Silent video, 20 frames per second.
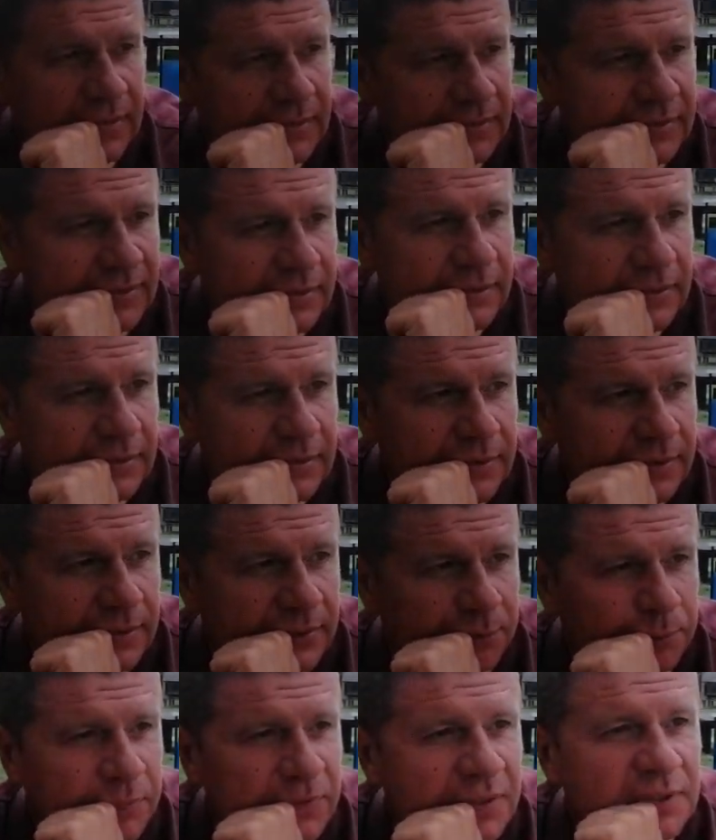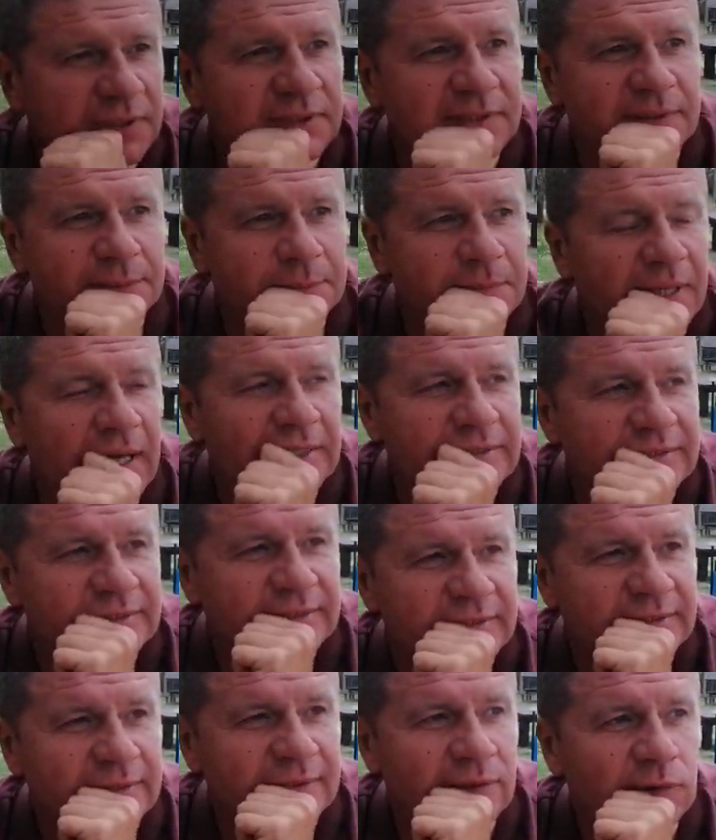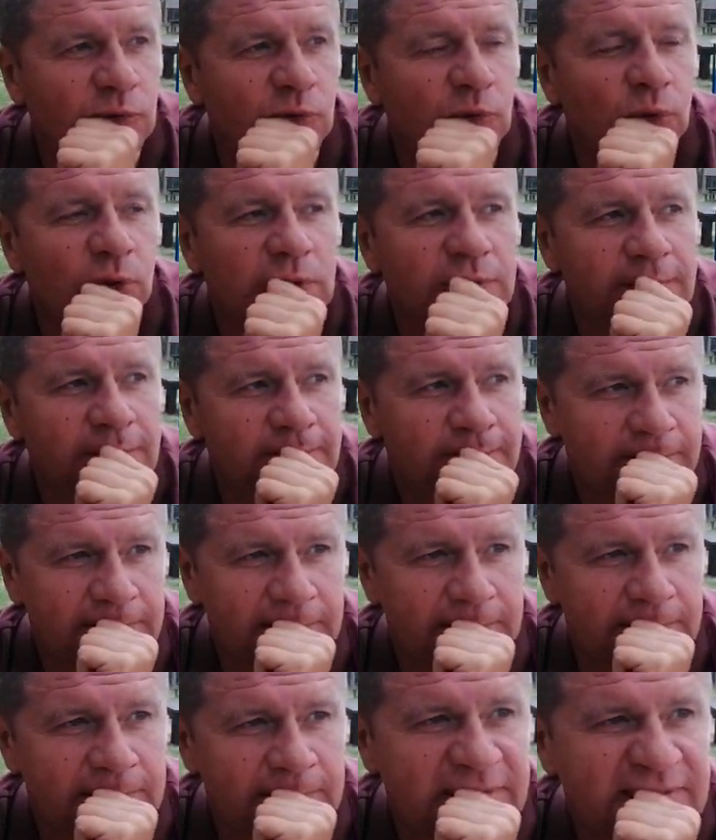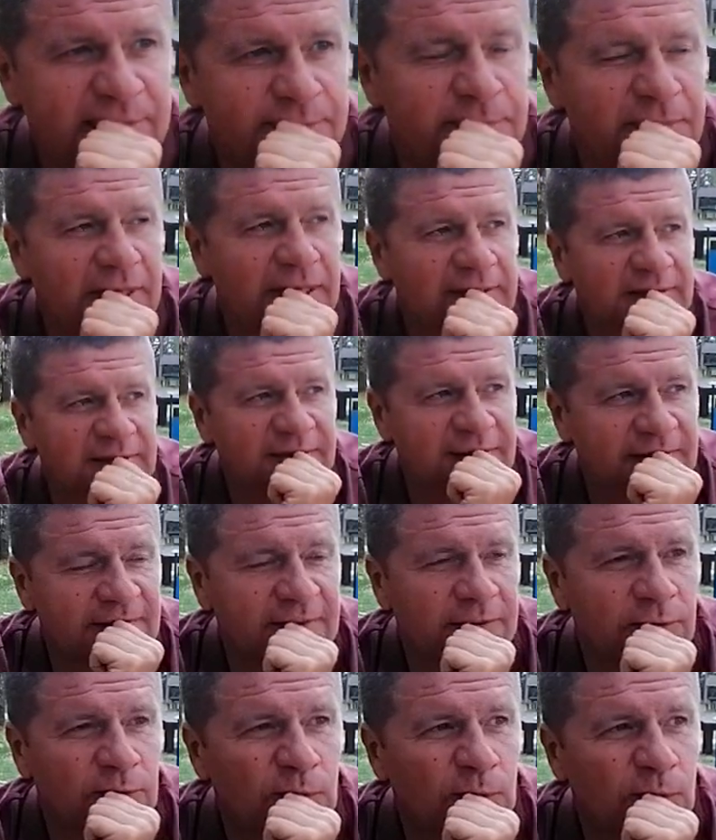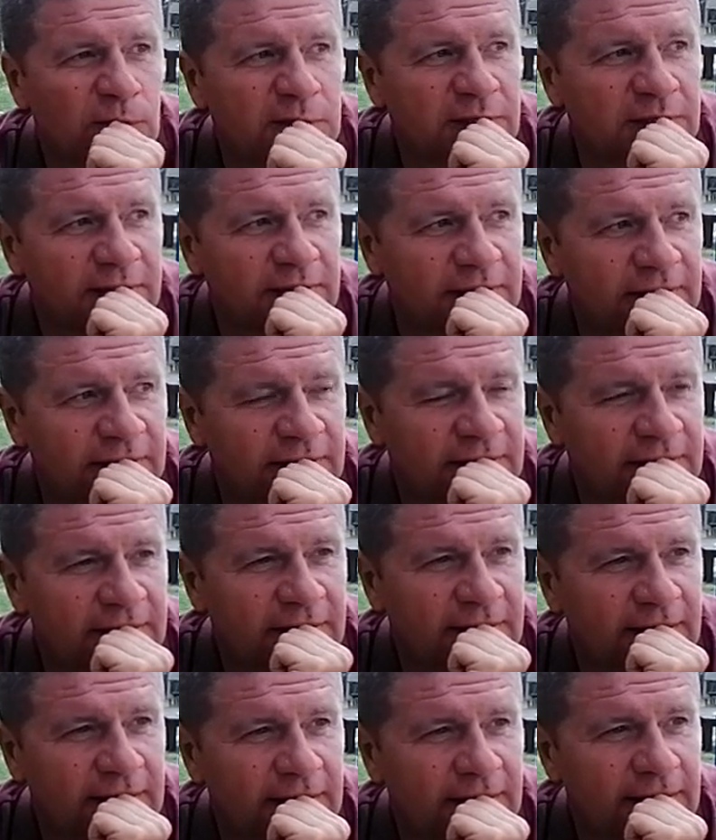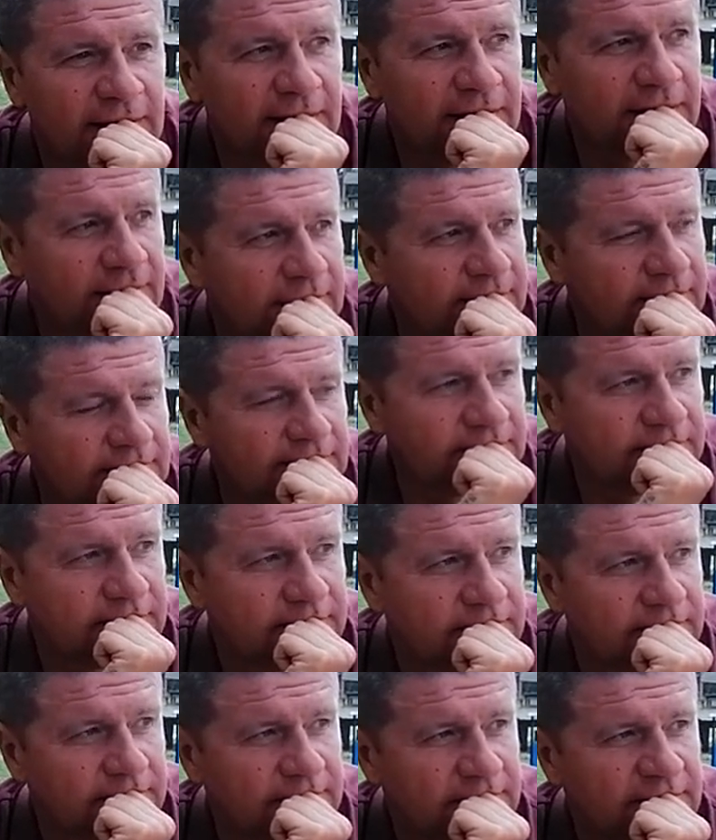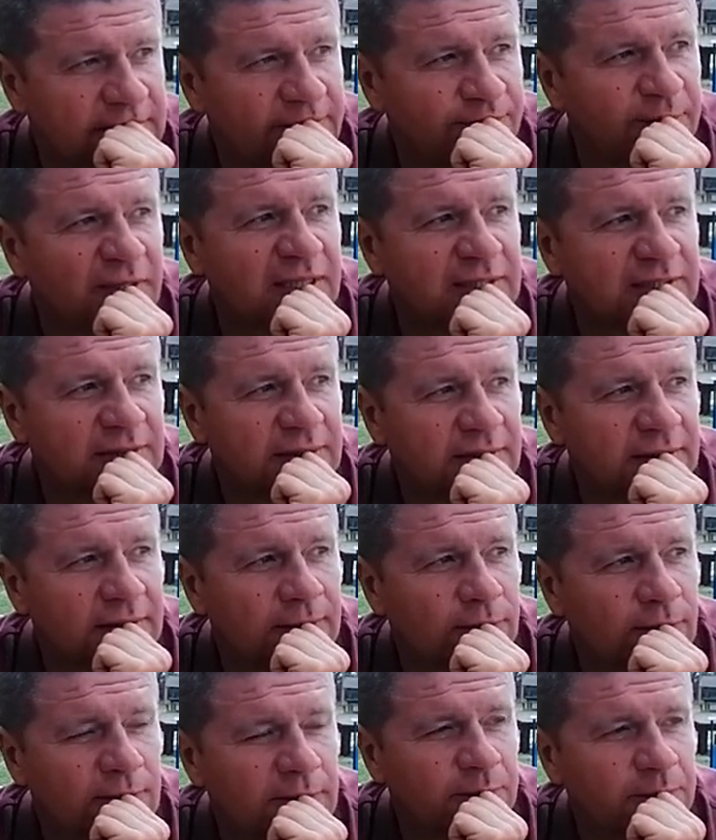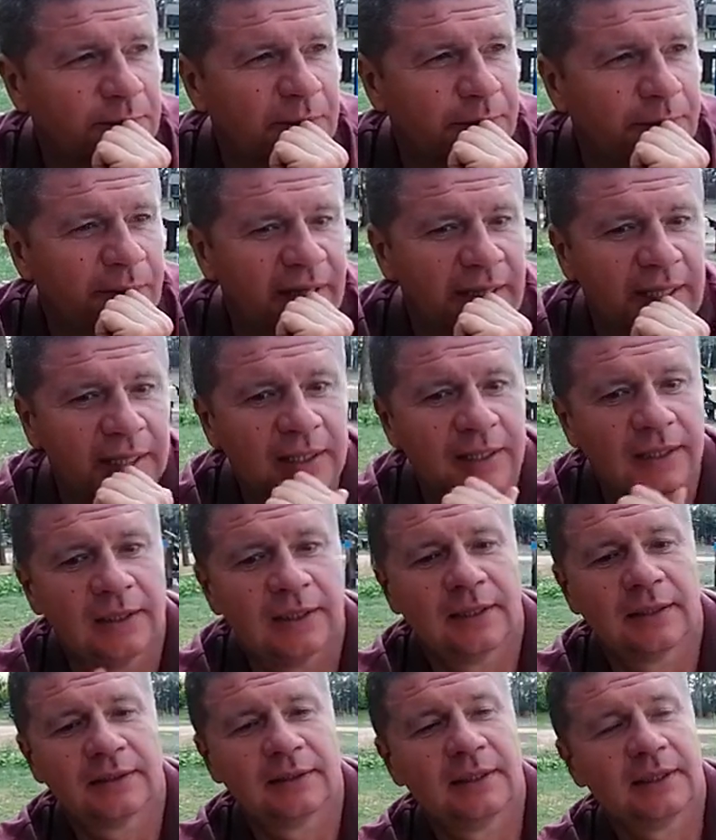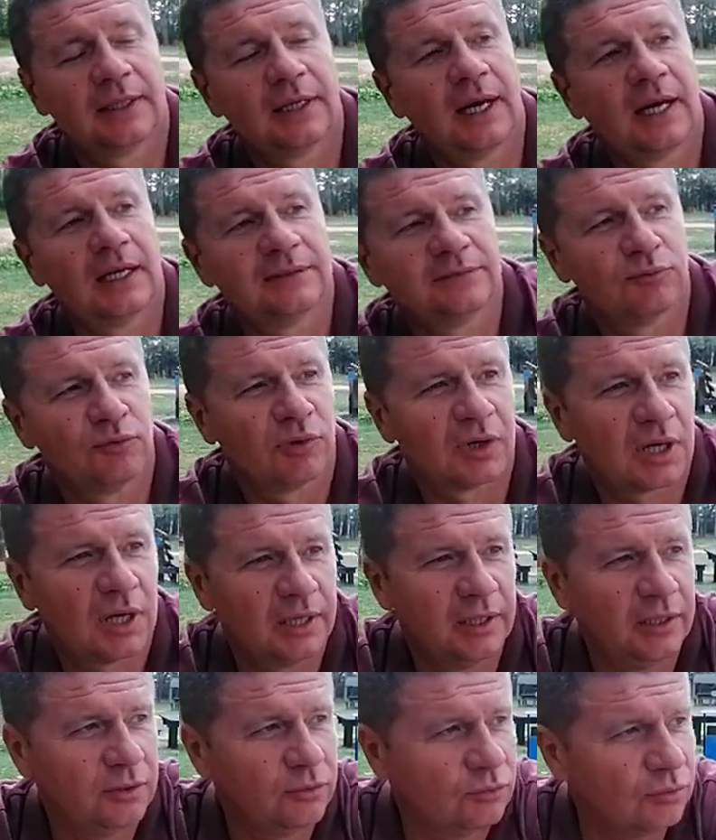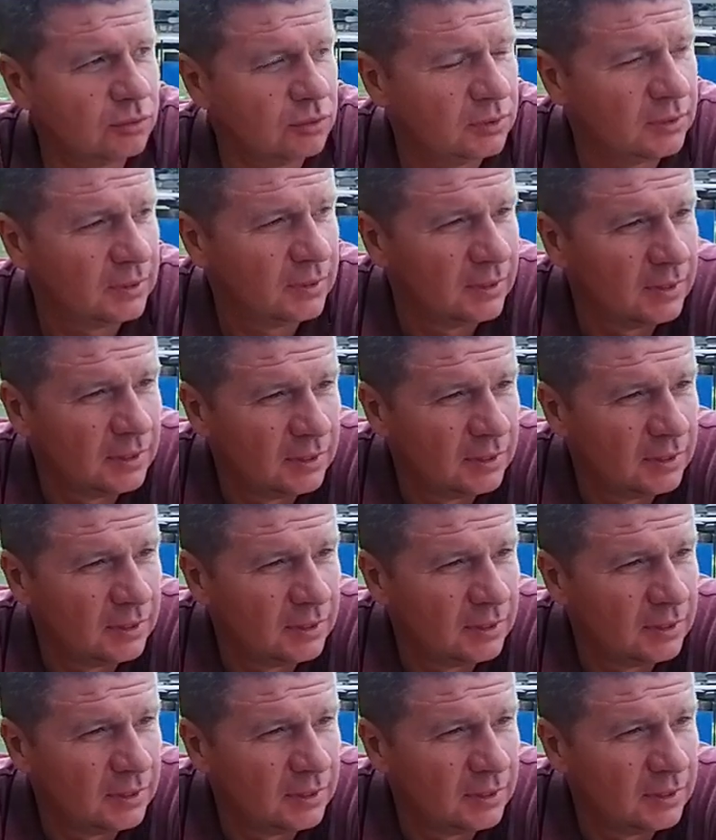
Это был 17-й год. 17-й год. Это 17-й год. Мы поехали отдыхать в Украину